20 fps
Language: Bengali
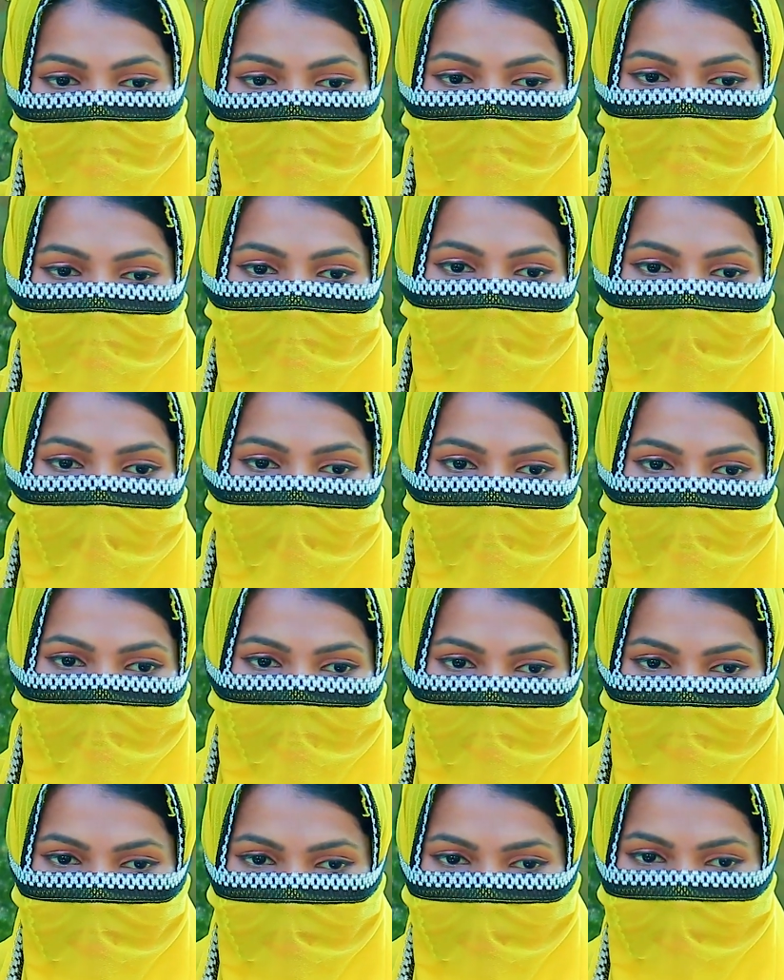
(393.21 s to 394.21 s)
এটা আমার
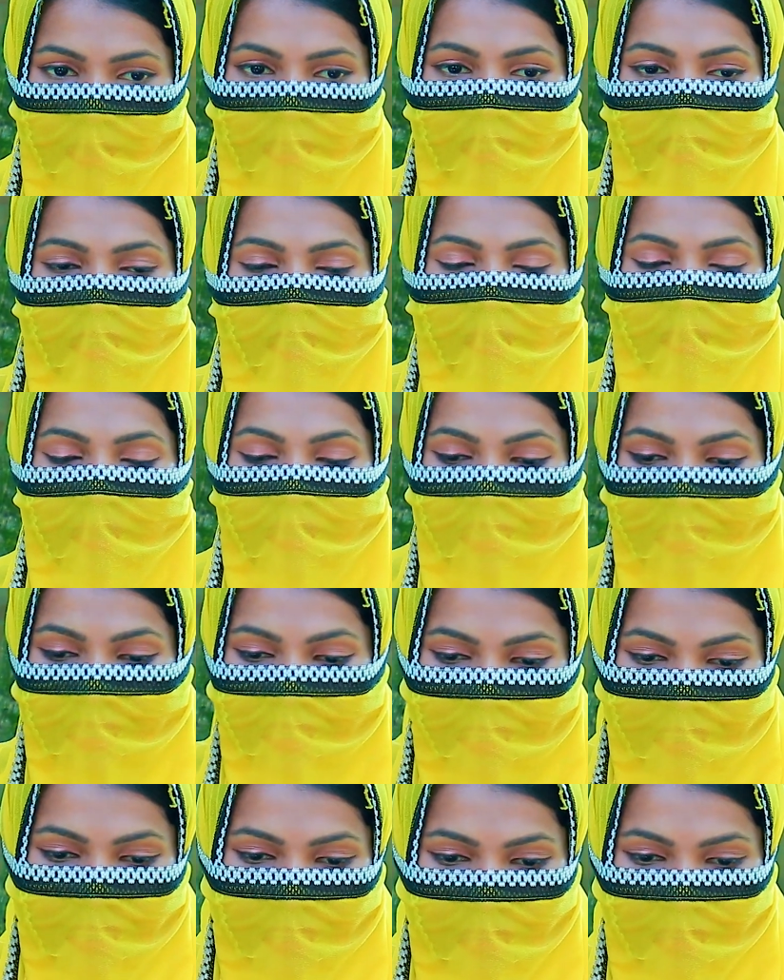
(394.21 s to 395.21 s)
হাজব্যান্ড আমাকে
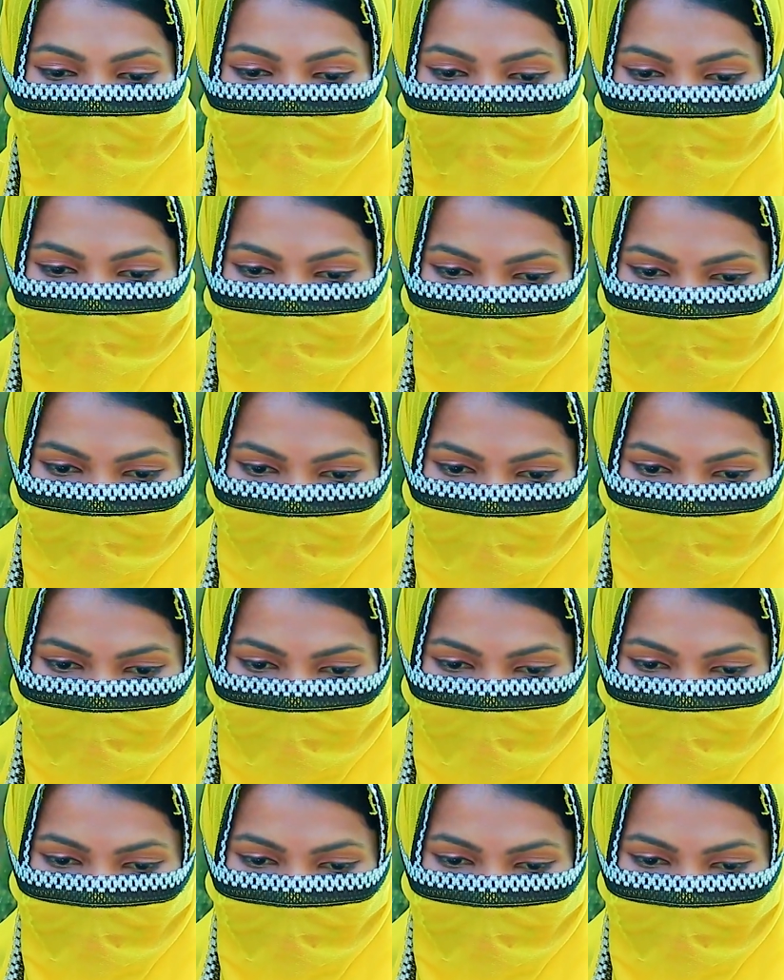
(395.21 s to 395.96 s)
দেখে ফেলেছে